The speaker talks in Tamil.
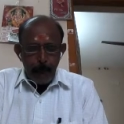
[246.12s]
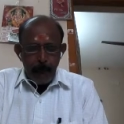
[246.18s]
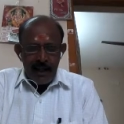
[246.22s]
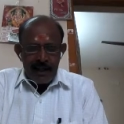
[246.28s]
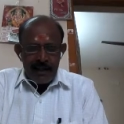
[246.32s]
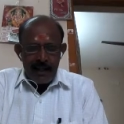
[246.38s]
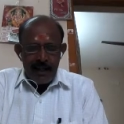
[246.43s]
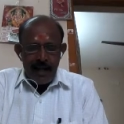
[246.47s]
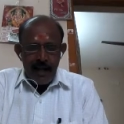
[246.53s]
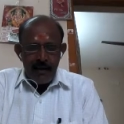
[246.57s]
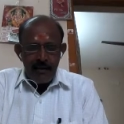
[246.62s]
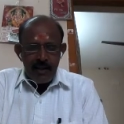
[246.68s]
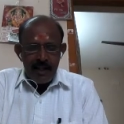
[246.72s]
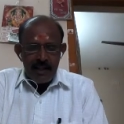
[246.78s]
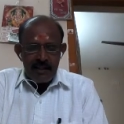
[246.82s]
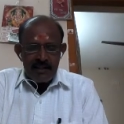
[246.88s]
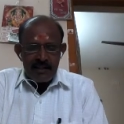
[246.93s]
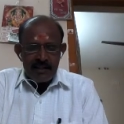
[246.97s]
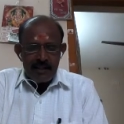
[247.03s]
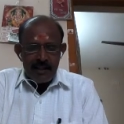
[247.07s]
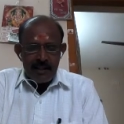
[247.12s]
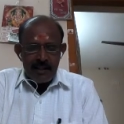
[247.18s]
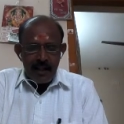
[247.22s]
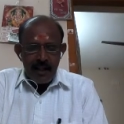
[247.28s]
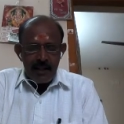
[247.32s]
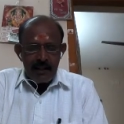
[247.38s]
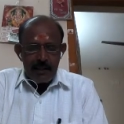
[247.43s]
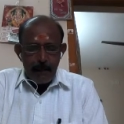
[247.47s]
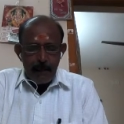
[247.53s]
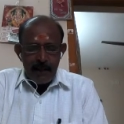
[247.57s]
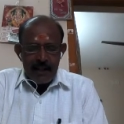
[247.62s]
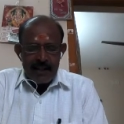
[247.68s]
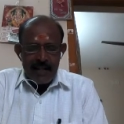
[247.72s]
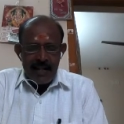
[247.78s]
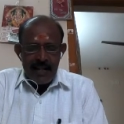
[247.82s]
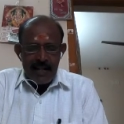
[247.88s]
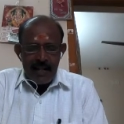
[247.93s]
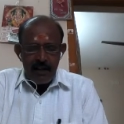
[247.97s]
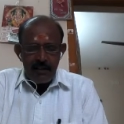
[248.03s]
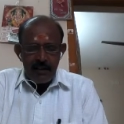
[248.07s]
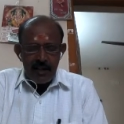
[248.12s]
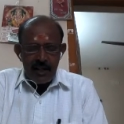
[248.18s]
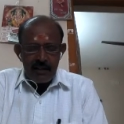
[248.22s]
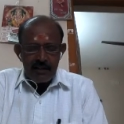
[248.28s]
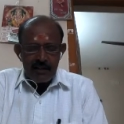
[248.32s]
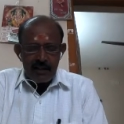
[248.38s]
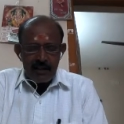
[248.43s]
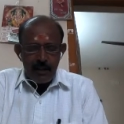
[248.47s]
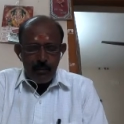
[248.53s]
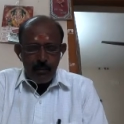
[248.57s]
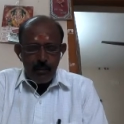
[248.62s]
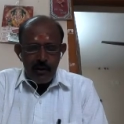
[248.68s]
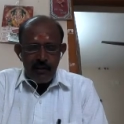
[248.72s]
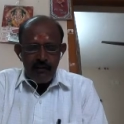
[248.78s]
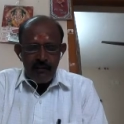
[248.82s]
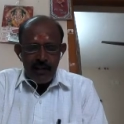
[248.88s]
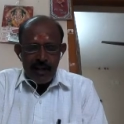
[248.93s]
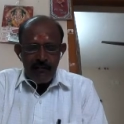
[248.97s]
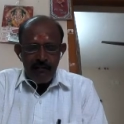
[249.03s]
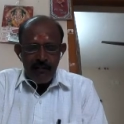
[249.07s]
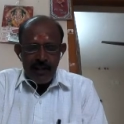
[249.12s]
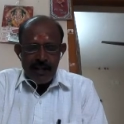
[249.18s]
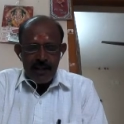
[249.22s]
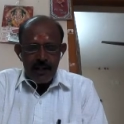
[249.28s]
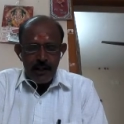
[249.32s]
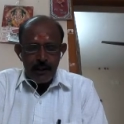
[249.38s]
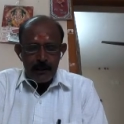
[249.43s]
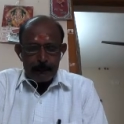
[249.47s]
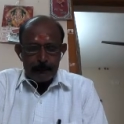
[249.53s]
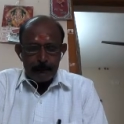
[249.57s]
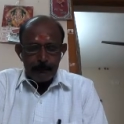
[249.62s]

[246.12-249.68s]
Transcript: பன்னெண்டாவது நட்சத்திரத்திலிருந்து பதினேழாவது நட்சத்திரம் முடியும் வரை வயிறு